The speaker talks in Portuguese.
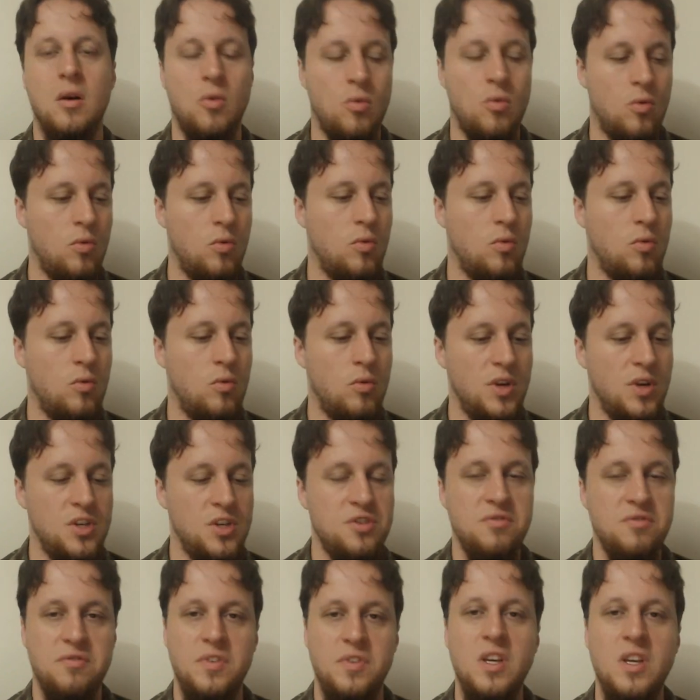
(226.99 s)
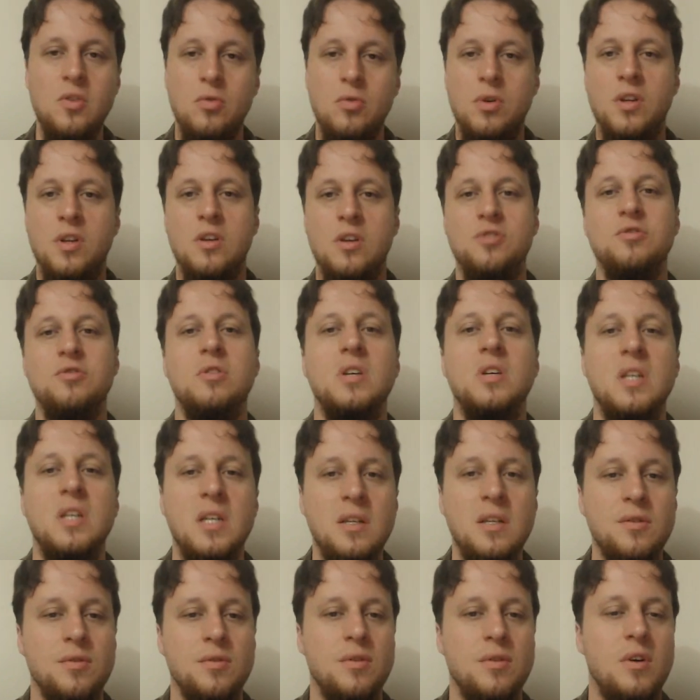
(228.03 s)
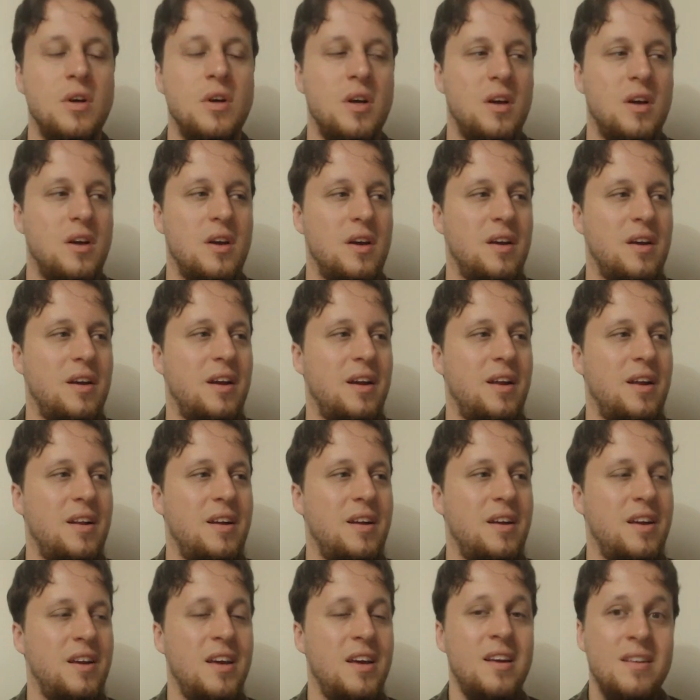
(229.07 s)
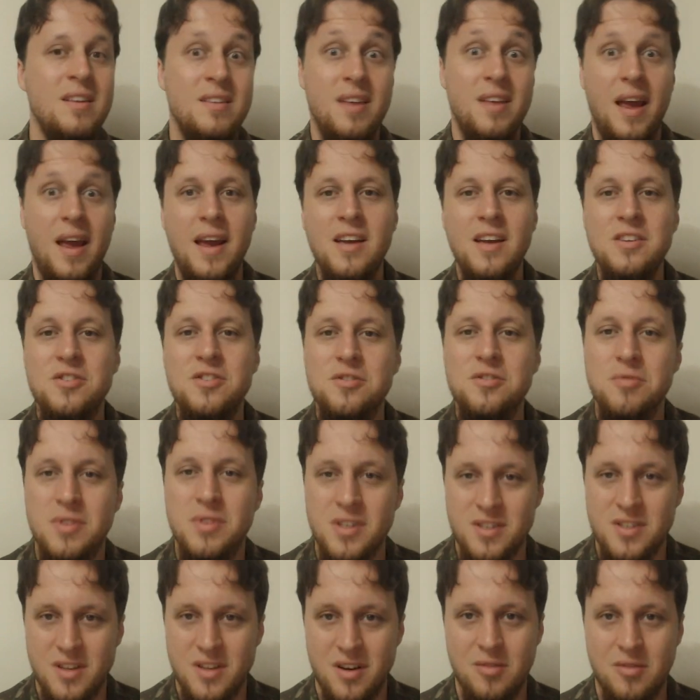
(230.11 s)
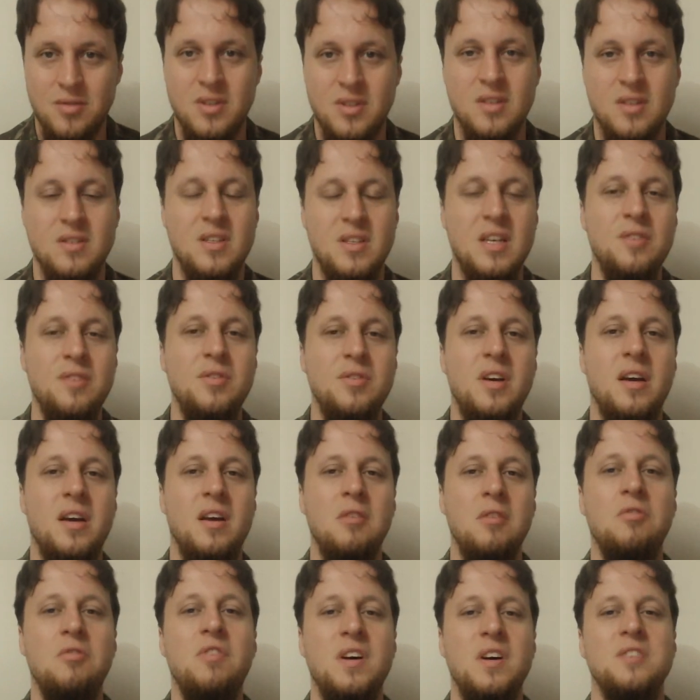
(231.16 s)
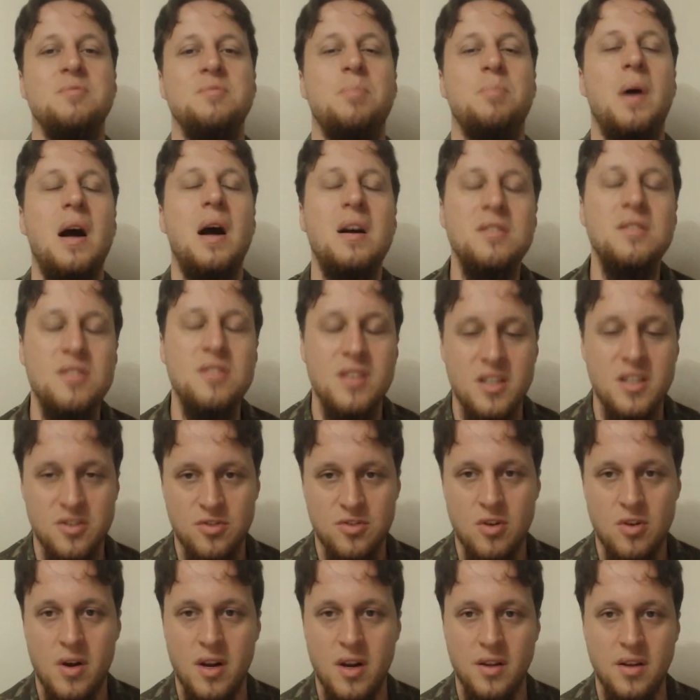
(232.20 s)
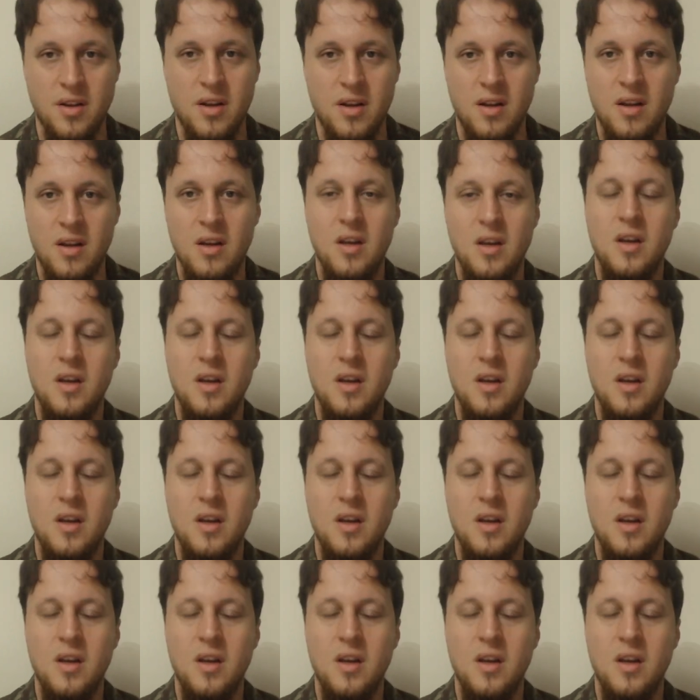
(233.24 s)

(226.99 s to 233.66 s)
O, o indivíduo que está jogando ele entende o que está acontecendo e aquilo faz parte da história dele.